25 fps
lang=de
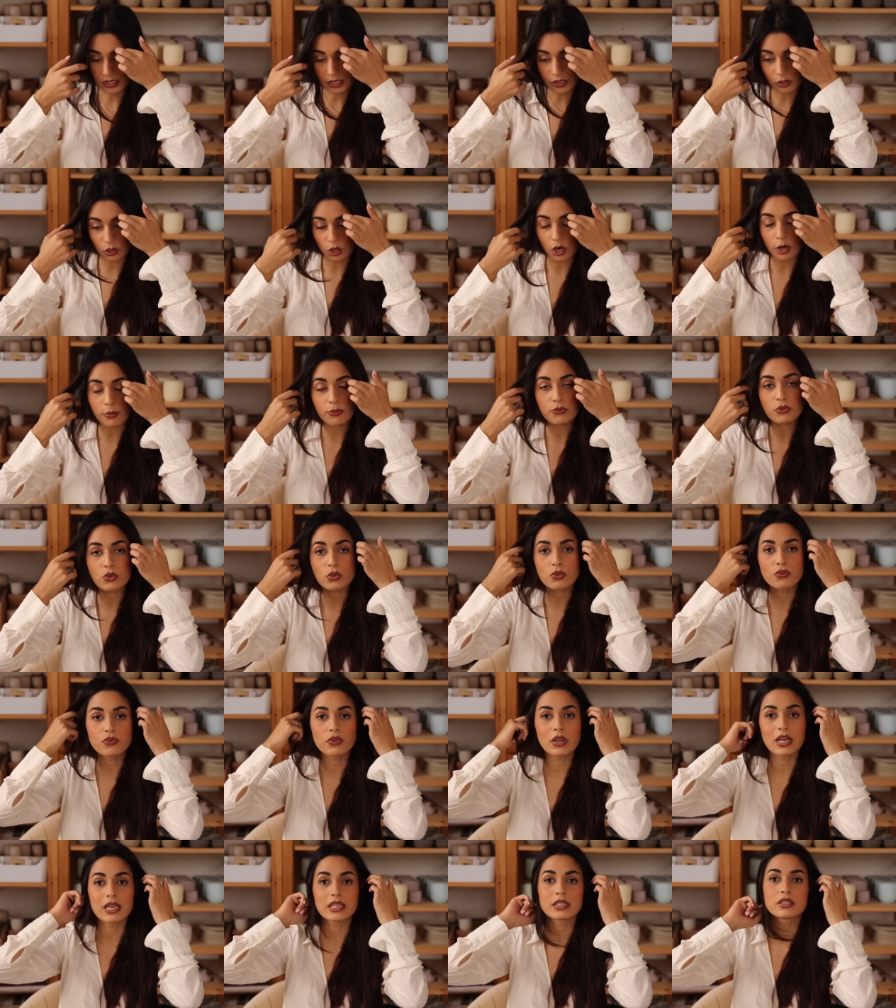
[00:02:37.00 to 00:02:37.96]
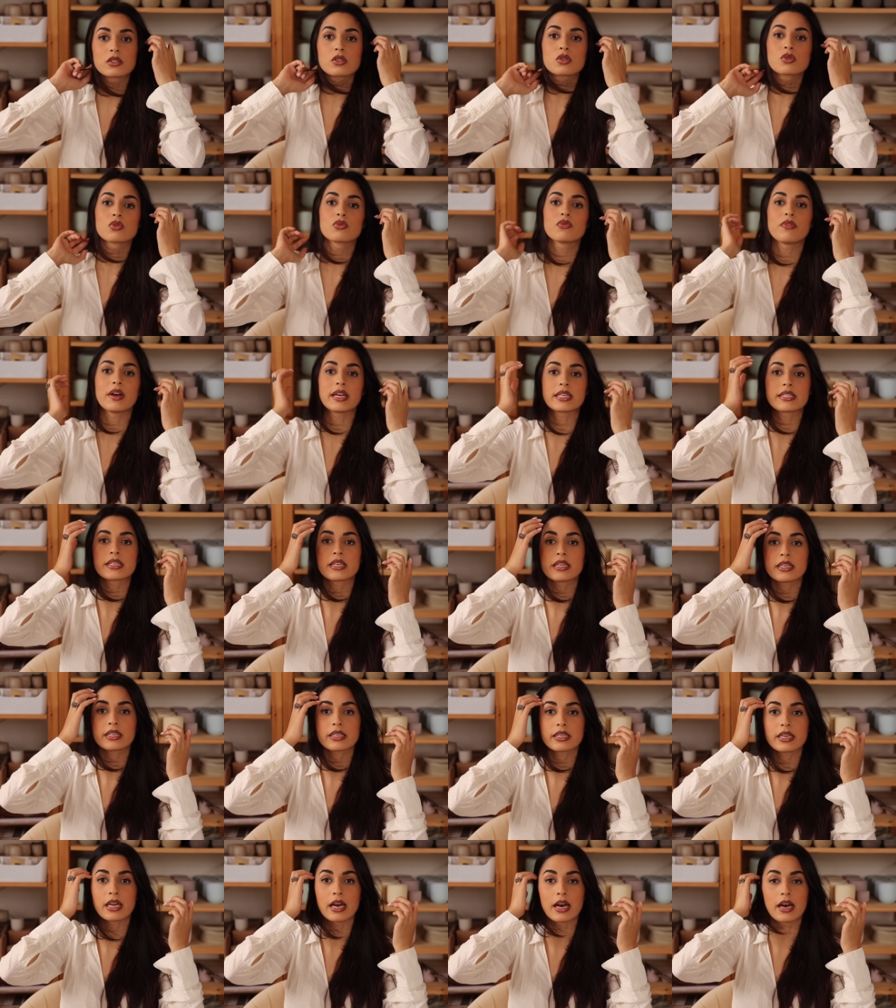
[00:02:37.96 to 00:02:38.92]
ihr Kopftuch vielleicht zu weit
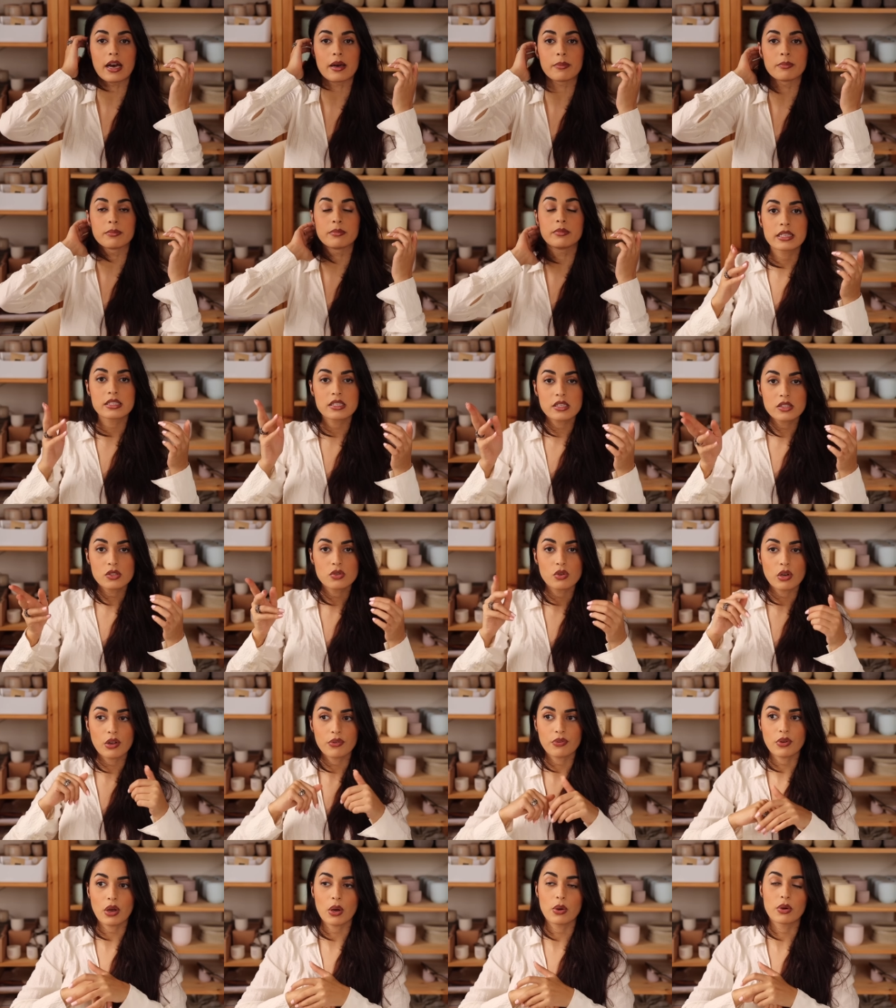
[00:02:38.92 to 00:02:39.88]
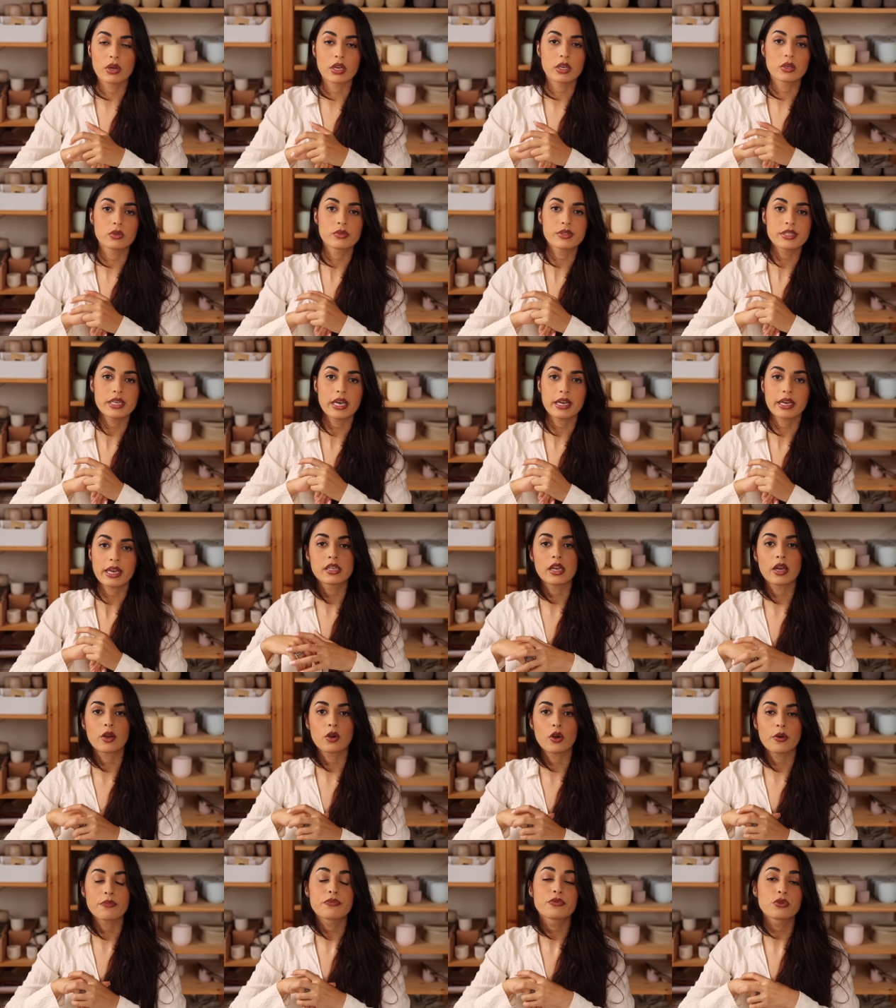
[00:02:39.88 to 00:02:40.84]
hinten haben, gehen sie zu der Frau hin und sagen, sie dein
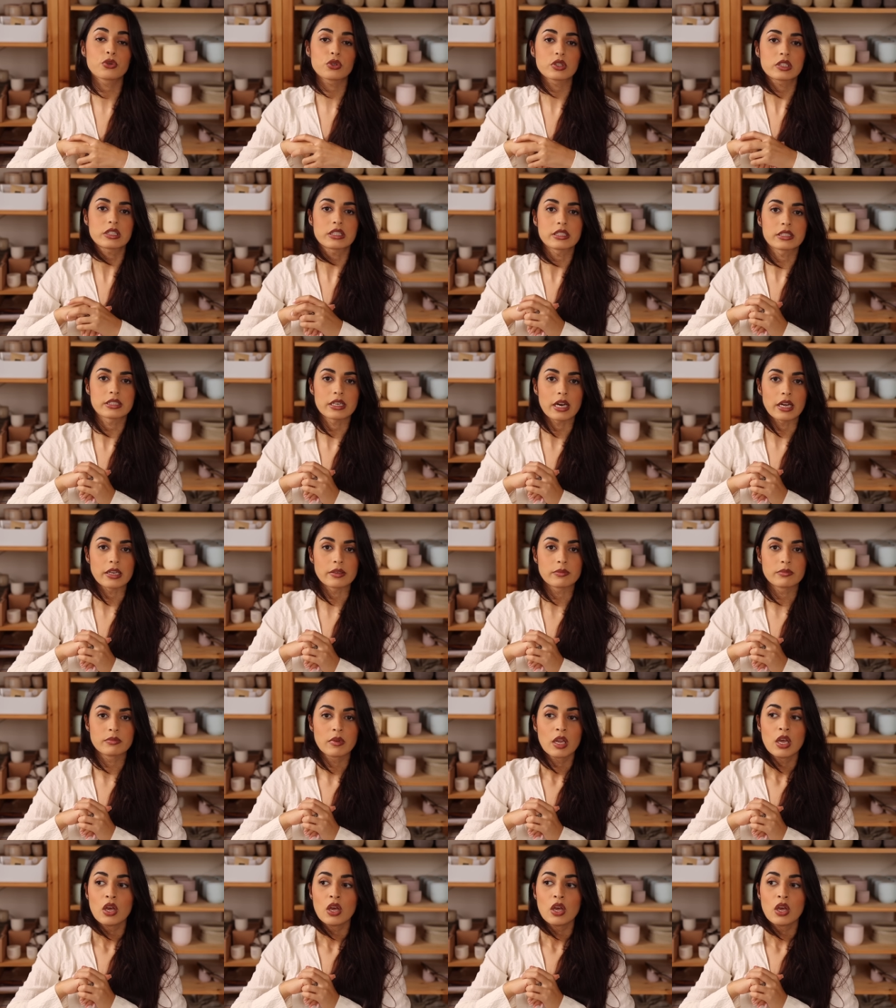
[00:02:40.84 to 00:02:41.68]
Kopftuch richtig an.